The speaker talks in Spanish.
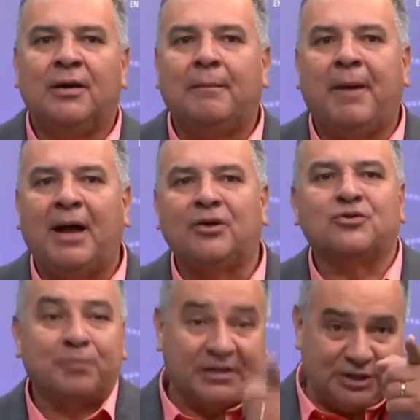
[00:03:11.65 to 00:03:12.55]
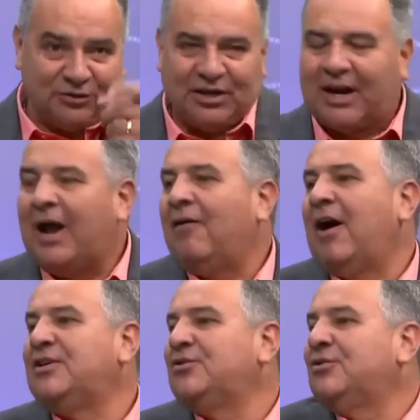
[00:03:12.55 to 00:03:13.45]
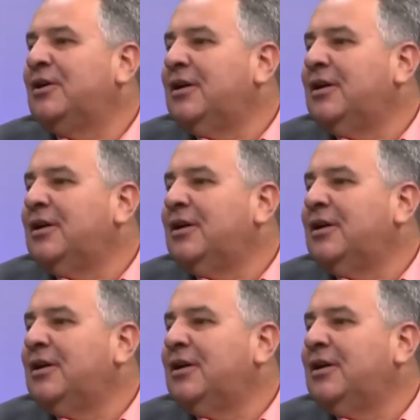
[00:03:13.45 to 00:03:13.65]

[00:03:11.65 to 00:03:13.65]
van los paseos a caballo,